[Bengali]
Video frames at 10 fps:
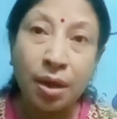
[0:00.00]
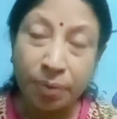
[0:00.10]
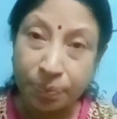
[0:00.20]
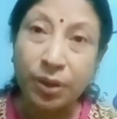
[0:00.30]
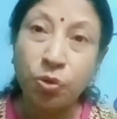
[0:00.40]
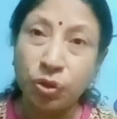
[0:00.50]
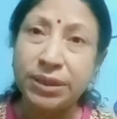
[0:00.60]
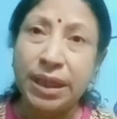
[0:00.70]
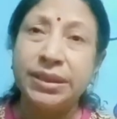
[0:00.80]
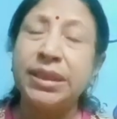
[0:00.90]
মিটমাট করতে
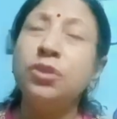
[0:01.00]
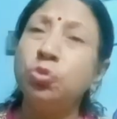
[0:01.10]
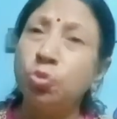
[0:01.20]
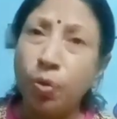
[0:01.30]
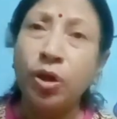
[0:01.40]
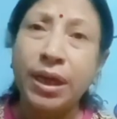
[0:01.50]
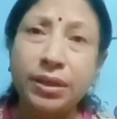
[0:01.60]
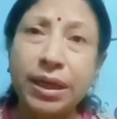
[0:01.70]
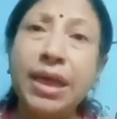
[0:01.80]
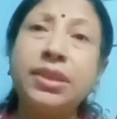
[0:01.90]
চাইছে কিন্তু
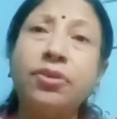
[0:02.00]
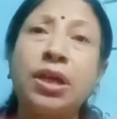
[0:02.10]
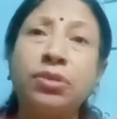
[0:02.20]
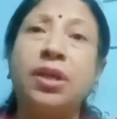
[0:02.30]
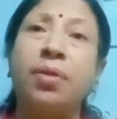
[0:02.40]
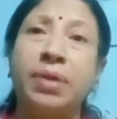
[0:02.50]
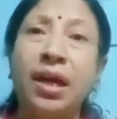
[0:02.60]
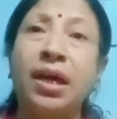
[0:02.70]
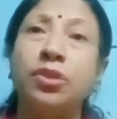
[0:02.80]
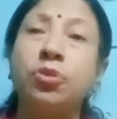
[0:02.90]
থেকেই তো এগোতে হবে না